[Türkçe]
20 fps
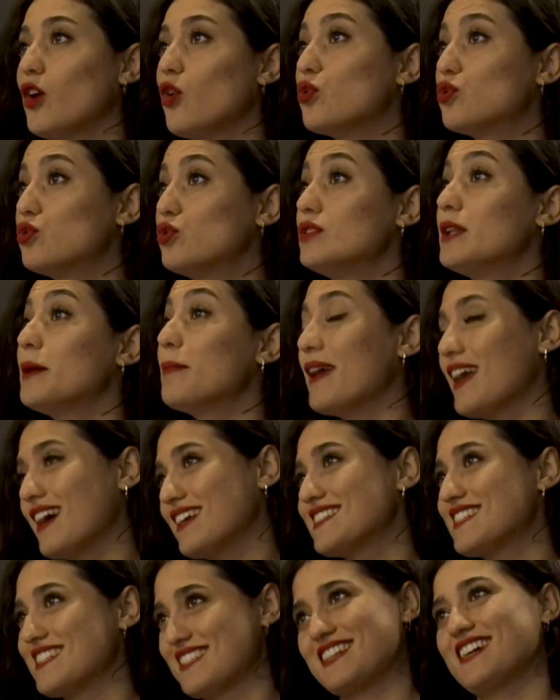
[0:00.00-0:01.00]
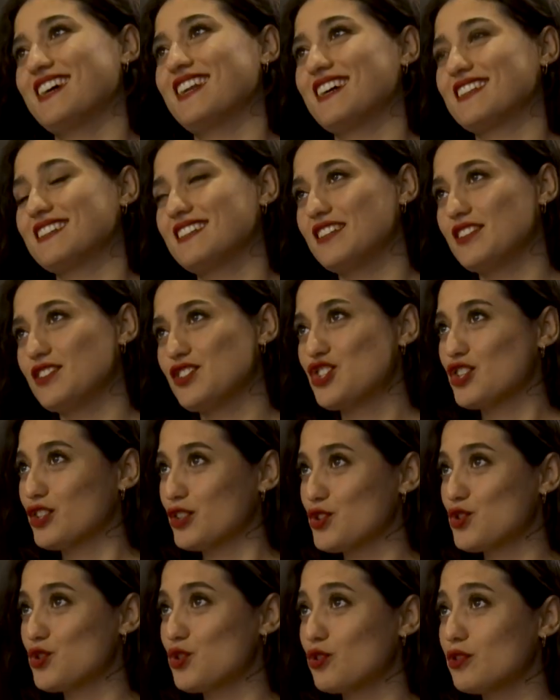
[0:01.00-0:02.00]
Ödülde Beatrice karakterini
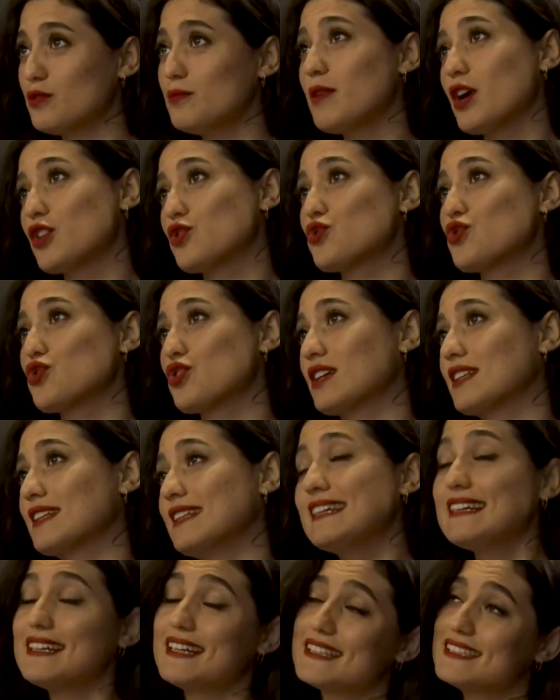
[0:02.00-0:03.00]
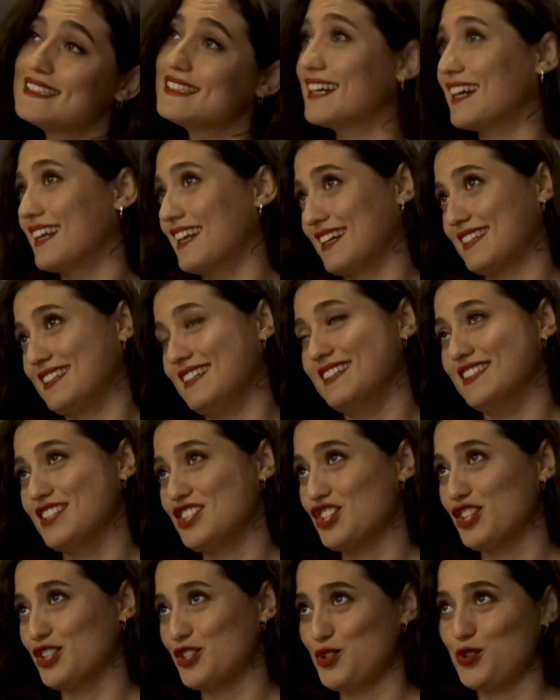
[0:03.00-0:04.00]
çalışıyorum. Matruşka'da da kadın
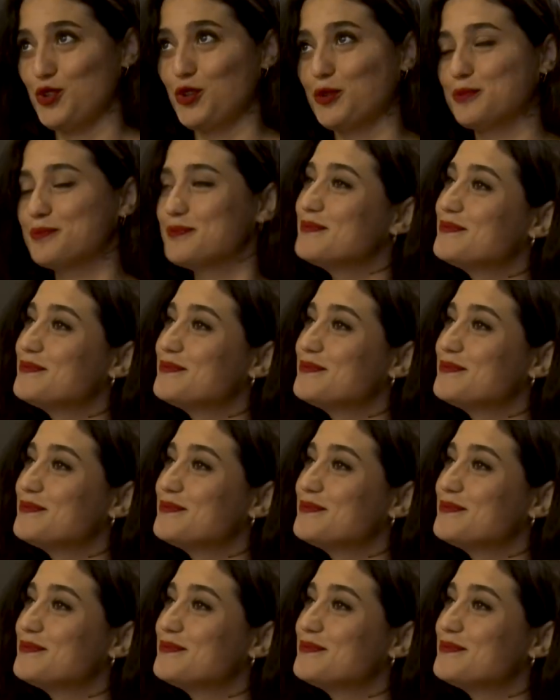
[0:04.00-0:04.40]
karakterini çalışıyorum.